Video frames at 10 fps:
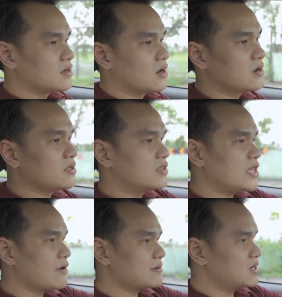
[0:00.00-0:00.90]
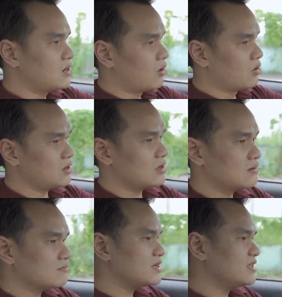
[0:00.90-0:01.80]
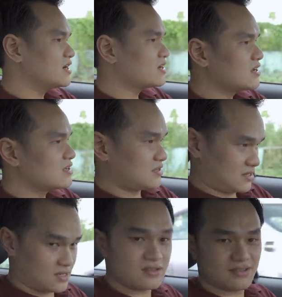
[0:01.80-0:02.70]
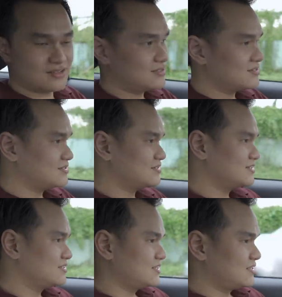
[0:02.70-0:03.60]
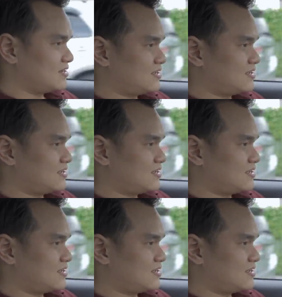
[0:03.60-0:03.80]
rồi chịu anh mình luôn đoạn này dạ đoạn này là bắt đầu gồ ghề rồi đấy